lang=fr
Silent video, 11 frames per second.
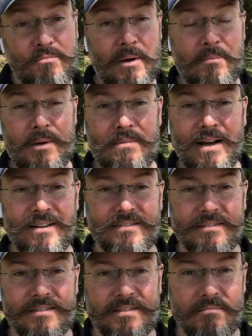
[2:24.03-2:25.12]
vous ne pourrez pas le prendre
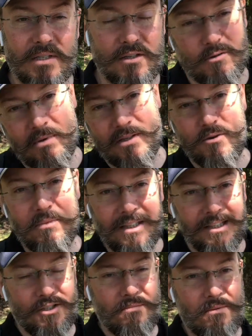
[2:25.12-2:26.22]
parce que je présume qu'il est
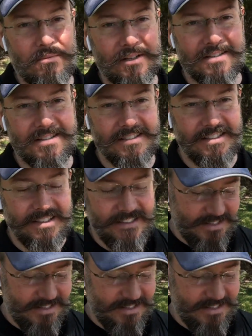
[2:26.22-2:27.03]
déjà mémorisé.